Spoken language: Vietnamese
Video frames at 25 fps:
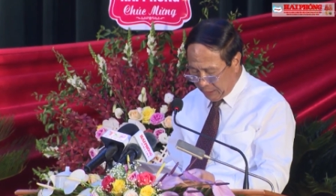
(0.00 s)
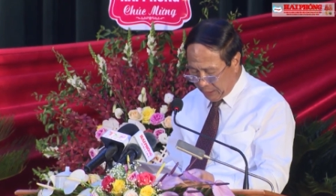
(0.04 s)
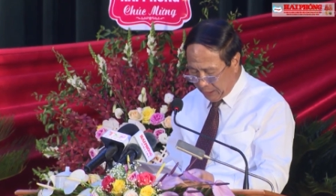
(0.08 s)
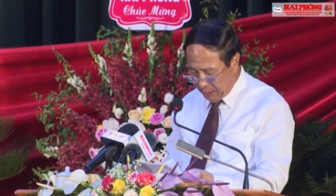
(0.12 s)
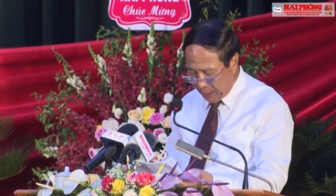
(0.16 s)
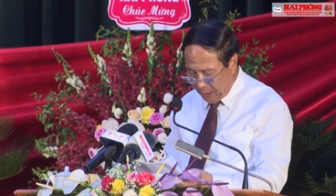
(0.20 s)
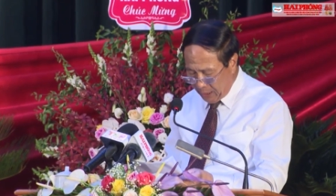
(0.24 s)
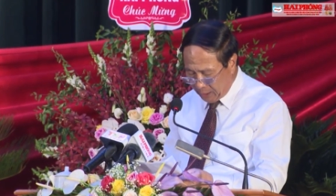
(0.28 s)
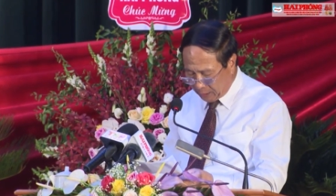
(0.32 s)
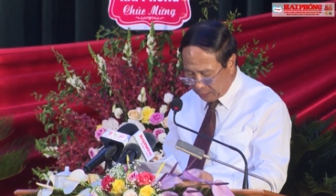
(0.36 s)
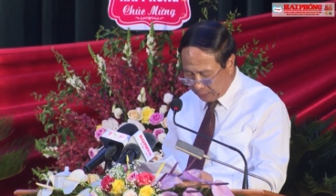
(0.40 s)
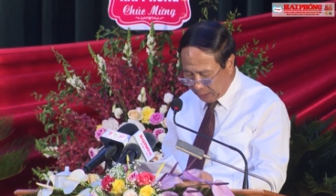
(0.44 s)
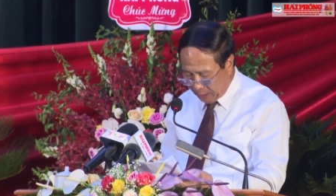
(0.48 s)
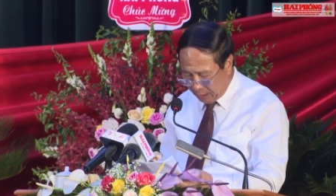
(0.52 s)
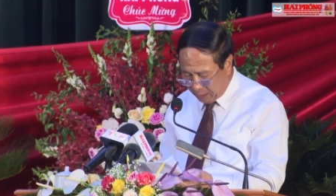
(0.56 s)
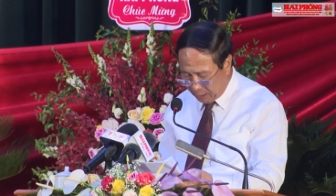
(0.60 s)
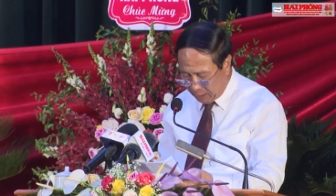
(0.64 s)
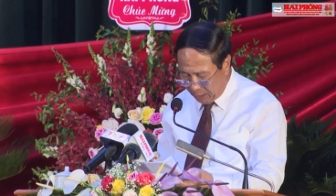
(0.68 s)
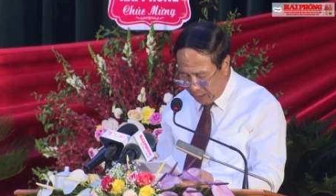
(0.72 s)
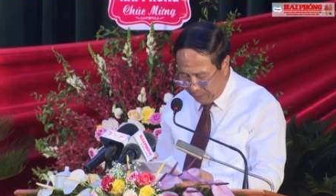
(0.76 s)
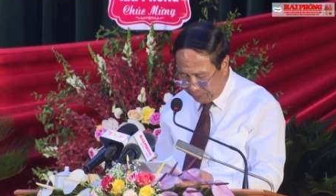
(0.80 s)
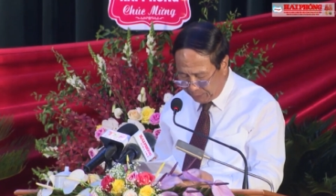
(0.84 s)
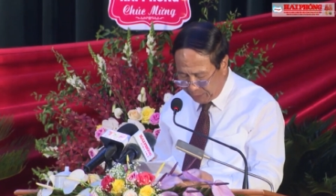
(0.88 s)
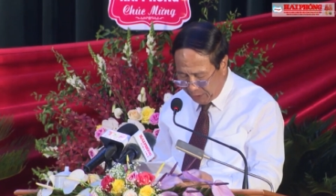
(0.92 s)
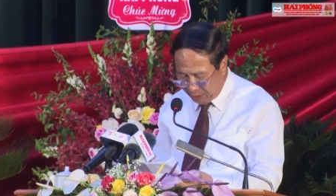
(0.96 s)
các tầng
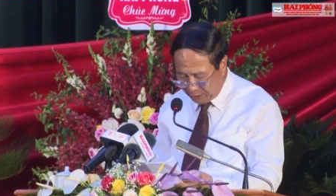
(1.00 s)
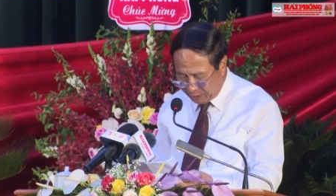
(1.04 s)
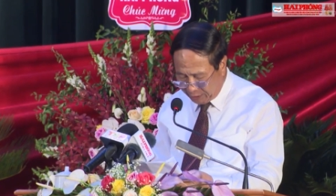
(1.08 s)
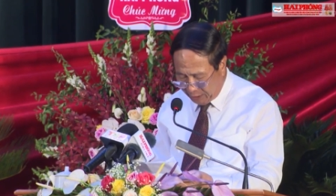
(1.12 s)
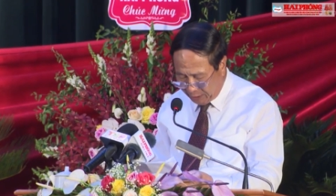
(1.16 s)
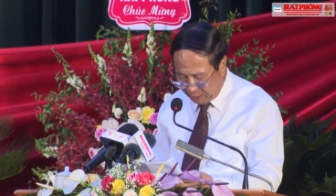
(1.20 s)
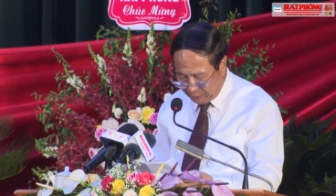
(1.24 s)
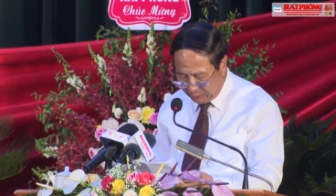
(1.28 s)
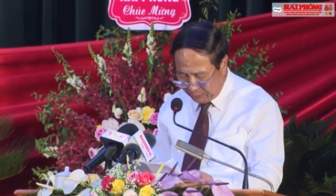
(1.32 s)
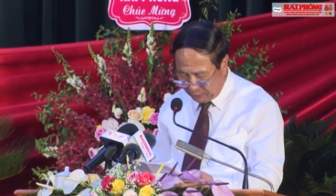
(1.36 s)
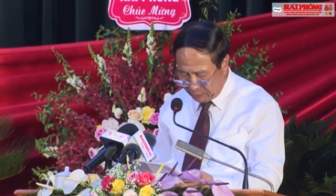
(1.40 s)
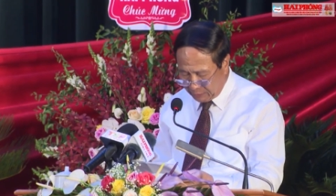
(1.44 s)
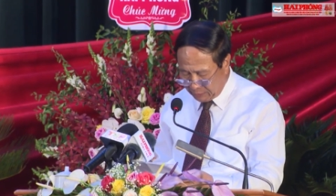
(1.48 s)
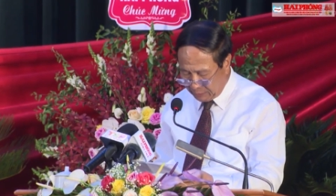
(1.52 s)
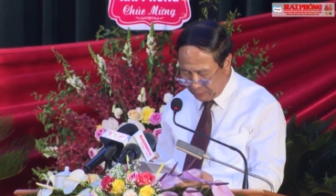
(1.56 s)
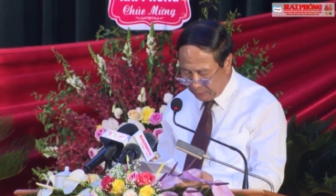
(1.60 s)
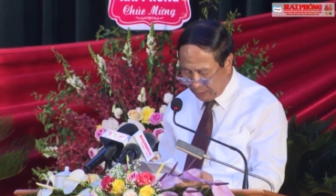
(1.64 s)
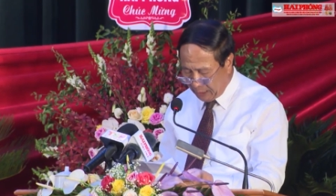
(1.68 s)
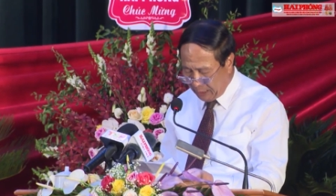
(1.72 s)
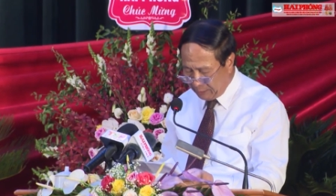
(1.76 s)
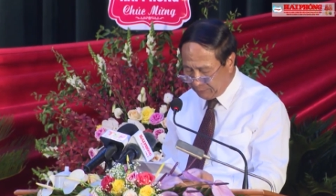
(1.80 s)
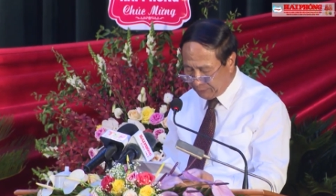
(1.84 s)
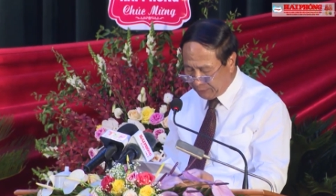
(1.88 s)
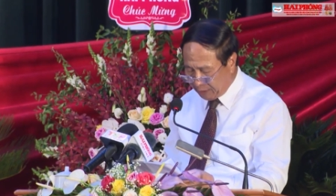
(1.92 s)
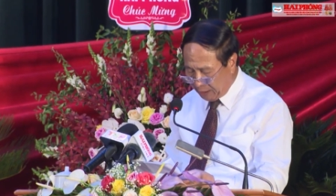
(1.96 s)
lớp nhân dân
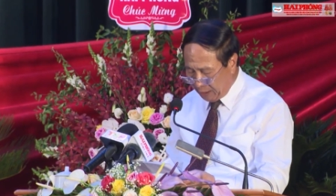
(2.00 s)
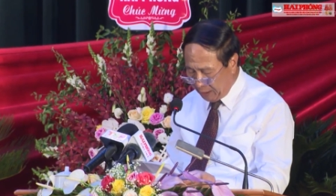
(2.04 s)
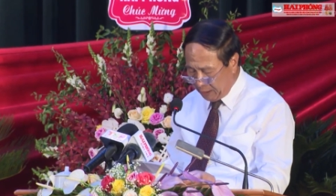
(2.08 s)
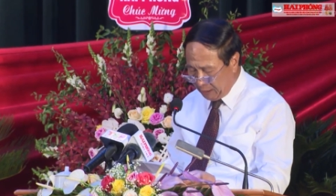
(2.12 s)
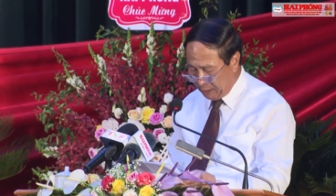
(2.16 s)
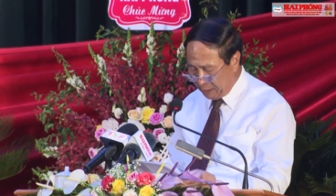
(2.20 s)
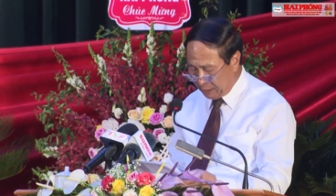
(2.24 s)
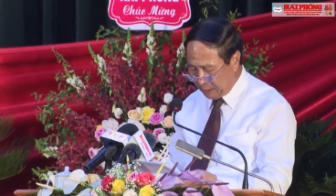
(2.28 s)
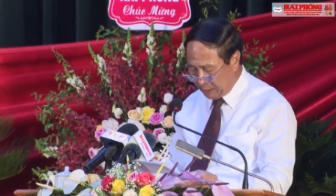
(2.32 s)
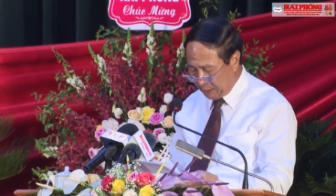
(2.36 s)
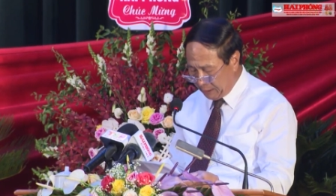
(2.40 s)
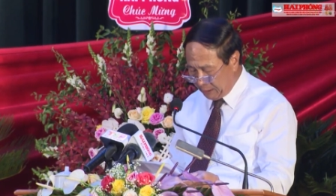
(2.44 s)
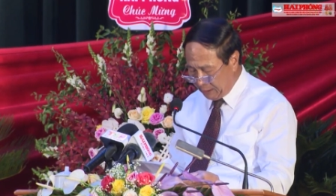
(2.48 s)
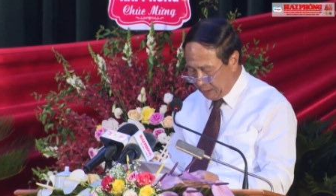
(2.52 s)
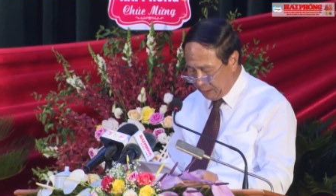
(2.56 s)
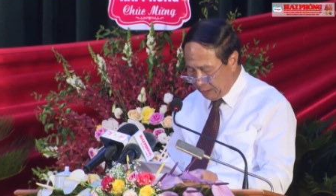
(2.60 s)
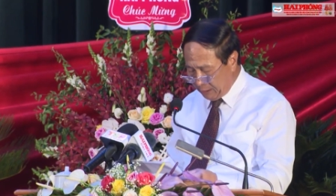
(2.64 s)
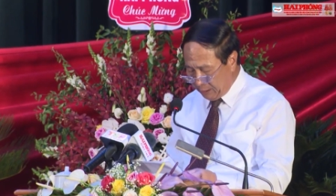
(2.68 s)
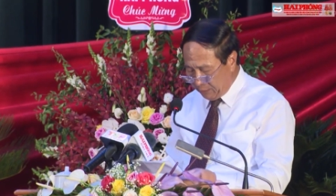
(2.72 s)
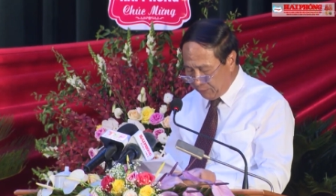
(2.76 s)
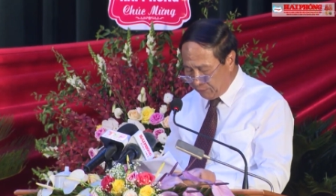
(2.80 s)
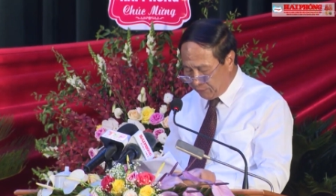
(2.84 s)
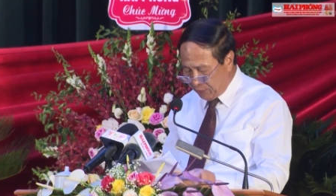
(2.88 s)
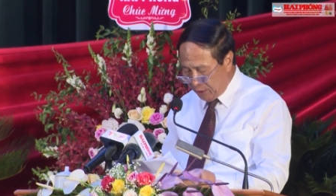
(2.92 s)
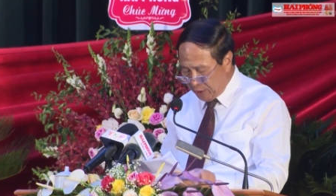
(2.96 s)
tham gia
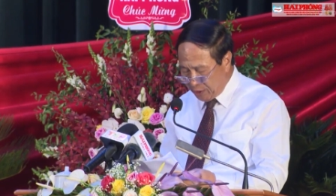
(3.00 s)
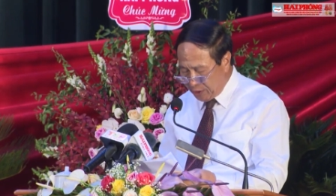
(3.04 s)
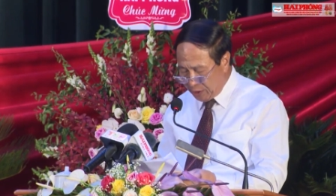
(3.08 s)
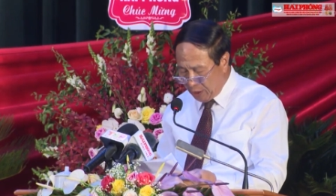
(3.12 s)
với